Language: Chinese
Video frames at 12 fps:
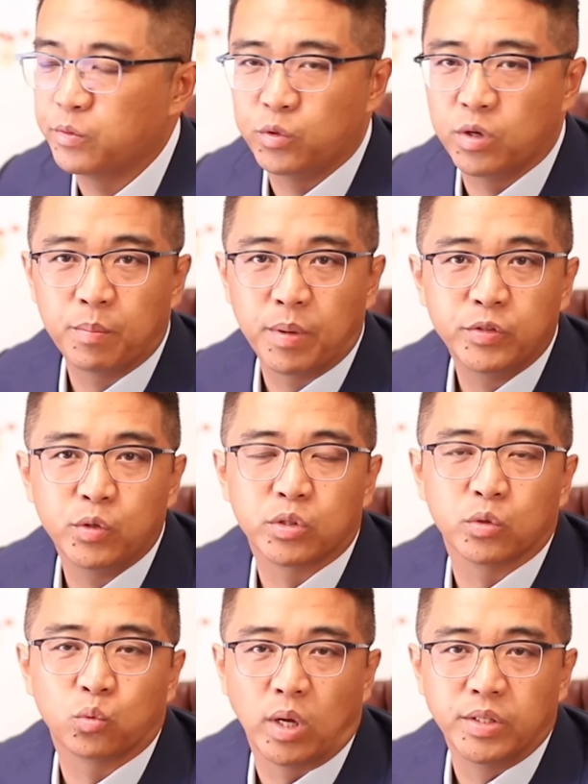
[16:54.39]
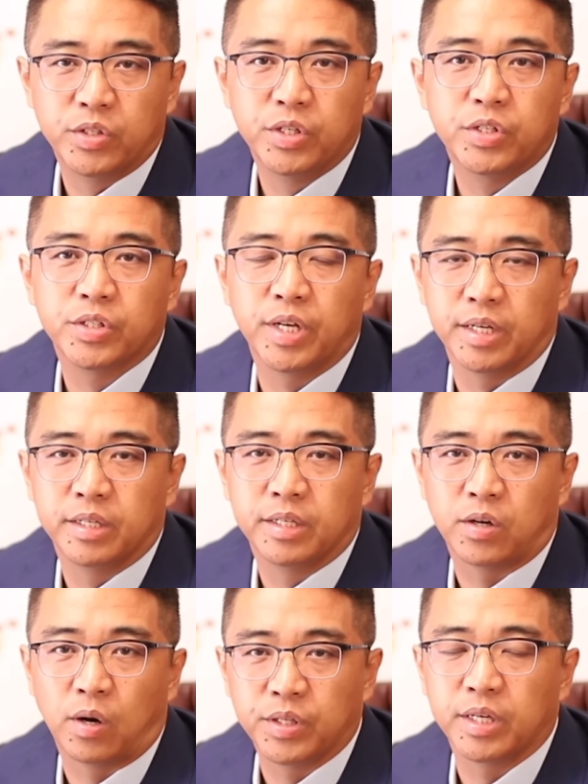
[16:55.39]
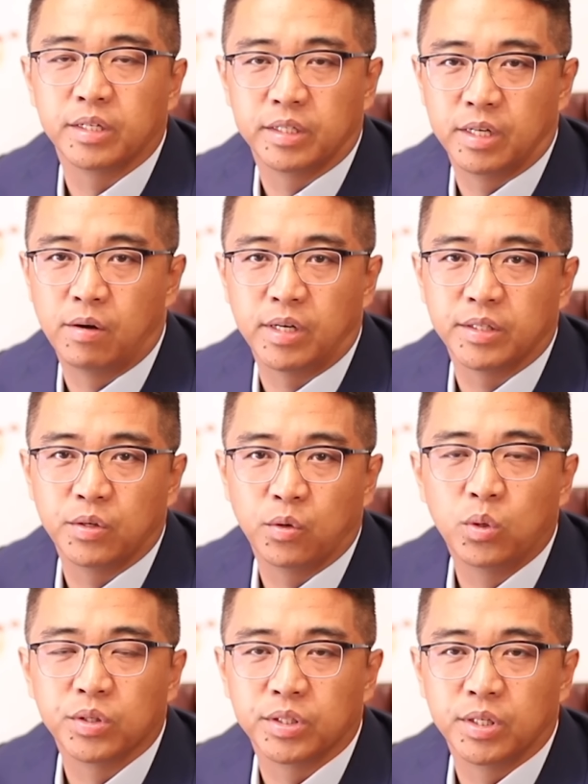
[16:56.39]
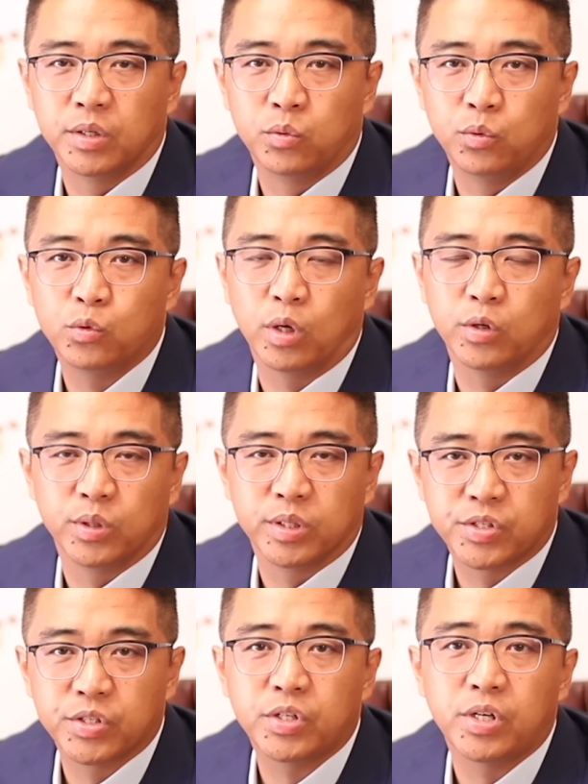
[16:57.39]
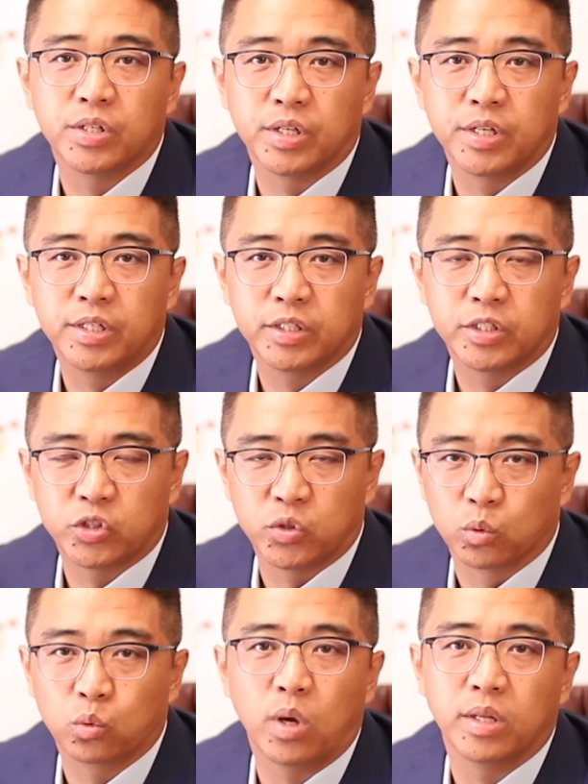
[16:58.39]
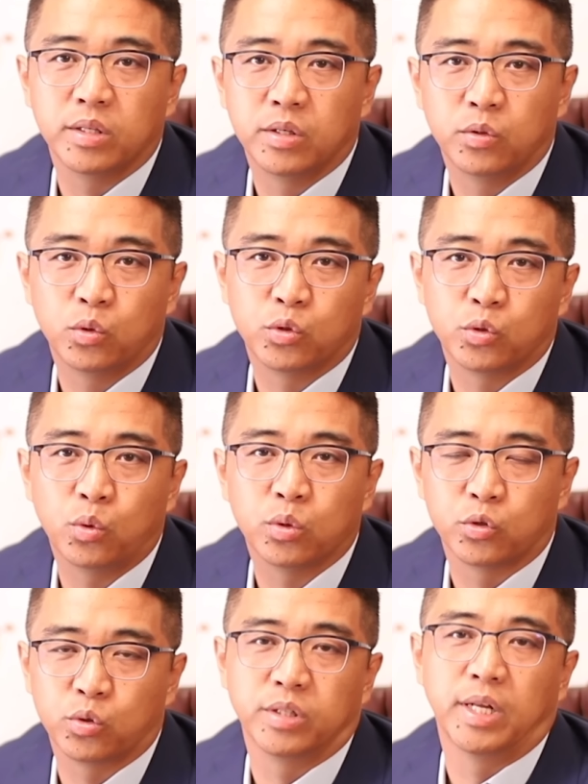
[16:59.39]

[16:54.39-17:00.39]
语言班就是短期之内搞定，然后让你获得旅转学资格的一个手段，或或者说的